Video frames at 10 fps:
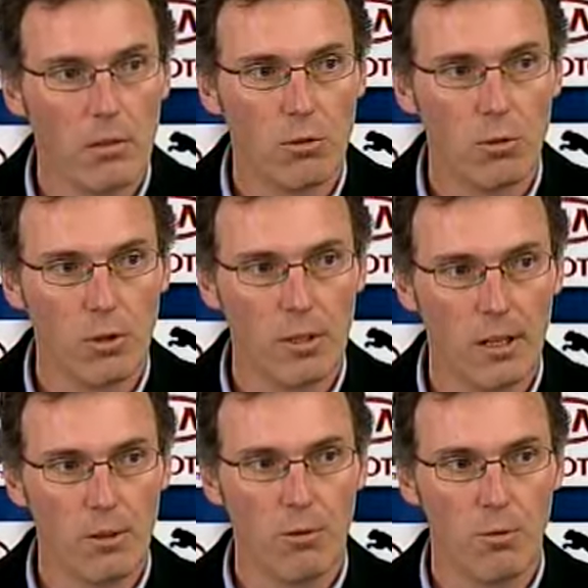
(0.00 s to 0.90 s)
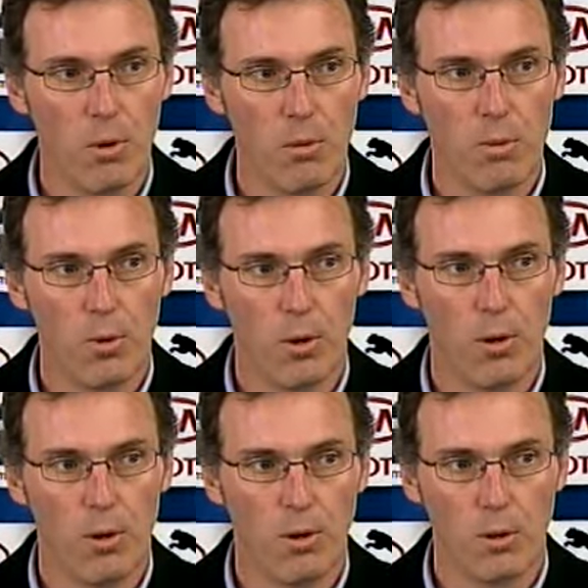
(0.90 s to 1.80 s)
sur un terrain de football
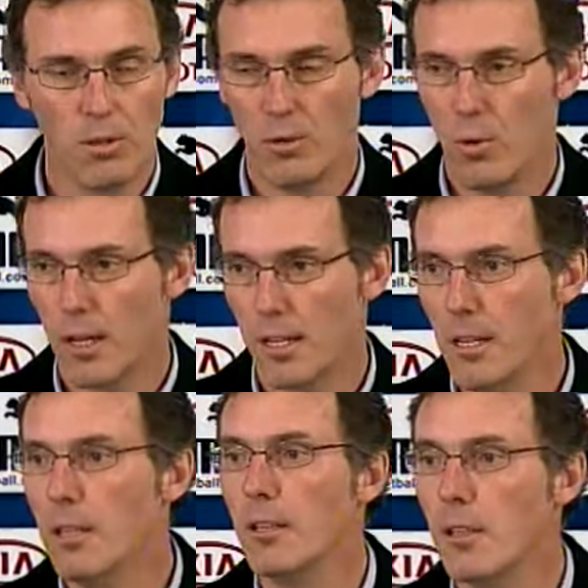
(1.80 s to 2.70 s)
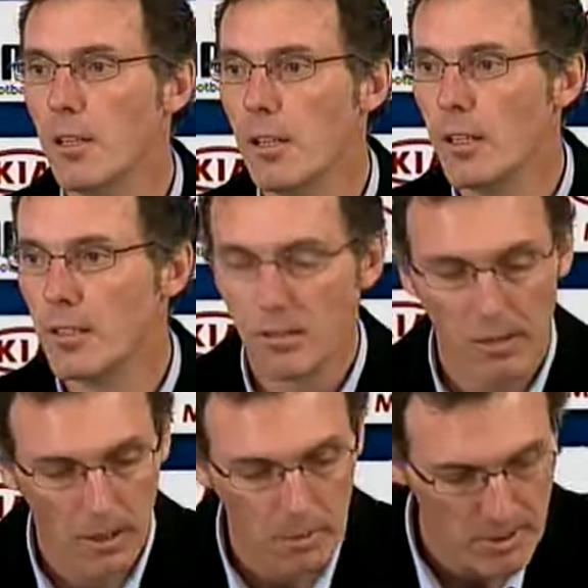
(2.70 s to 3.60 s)
pour continuer à gagner. Et c'est
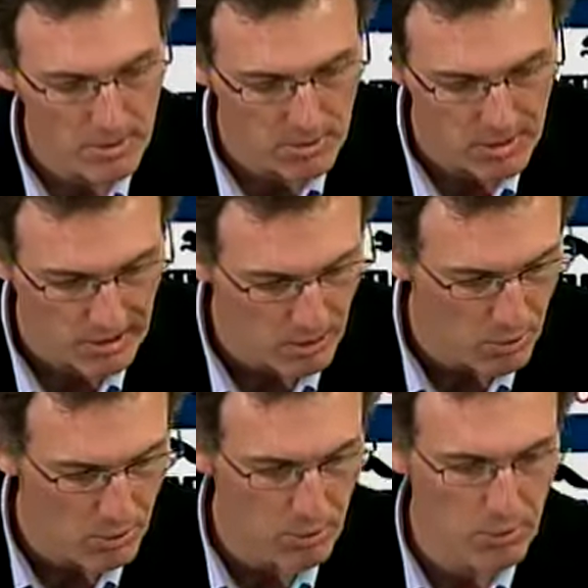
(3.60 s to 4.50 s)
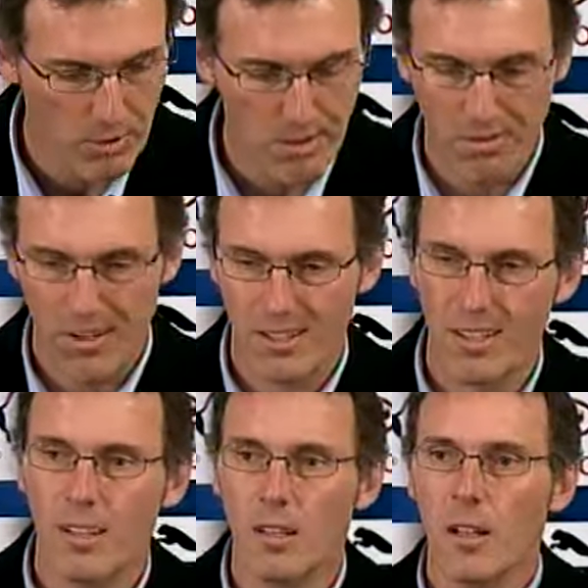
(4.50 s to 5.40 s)
vrai qu'après cette série de,
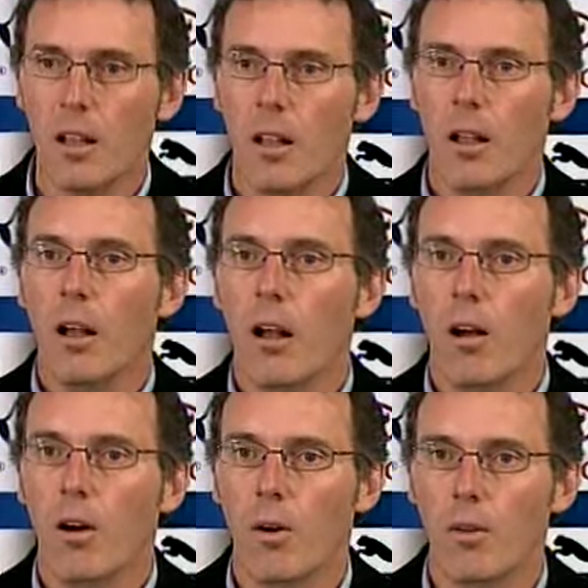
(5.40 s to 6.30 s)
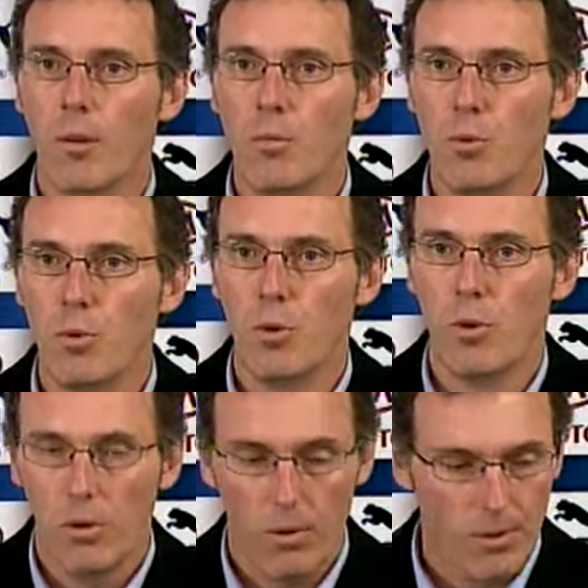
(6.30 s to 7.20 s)
défaites, on a,
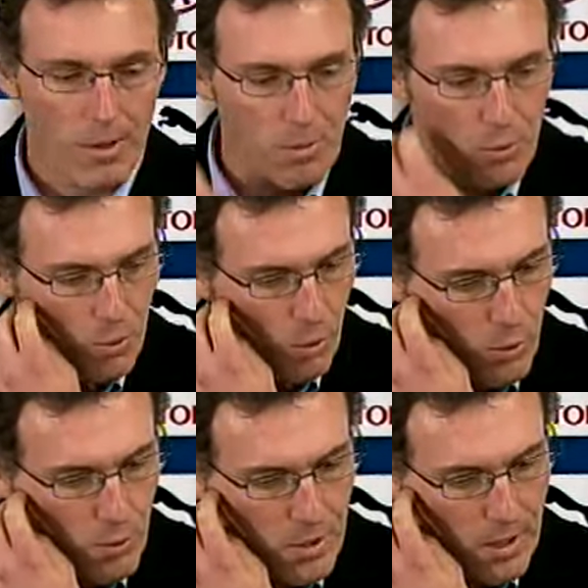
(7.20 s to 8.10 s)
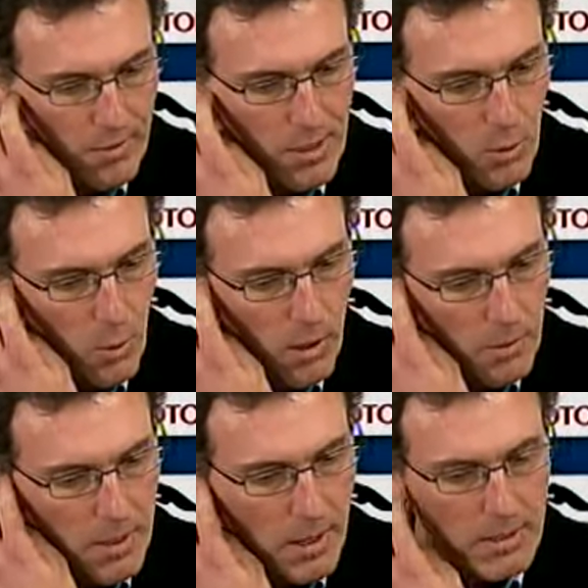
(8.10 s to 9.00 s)
pu, on a pu regoûter à la
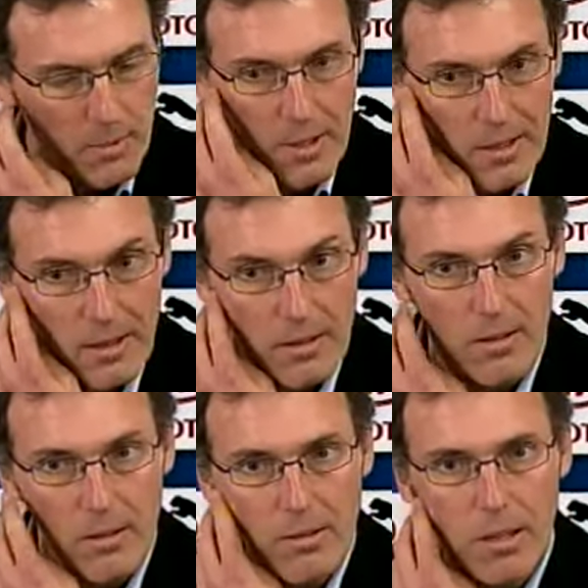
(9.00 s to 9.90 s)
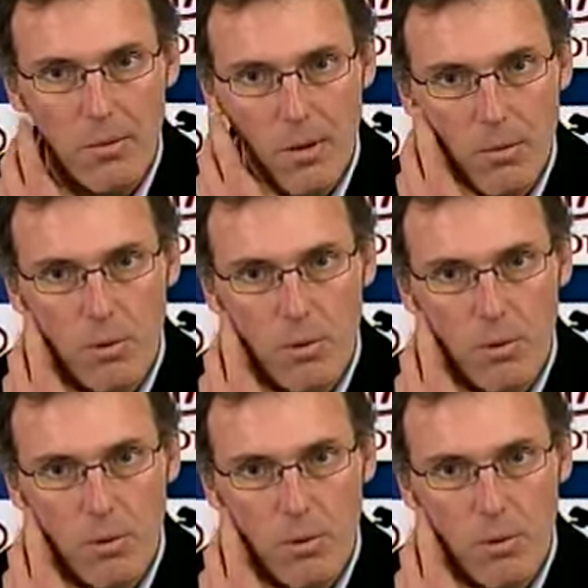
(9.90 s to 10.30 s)
victoire, mais en y mettant vraiment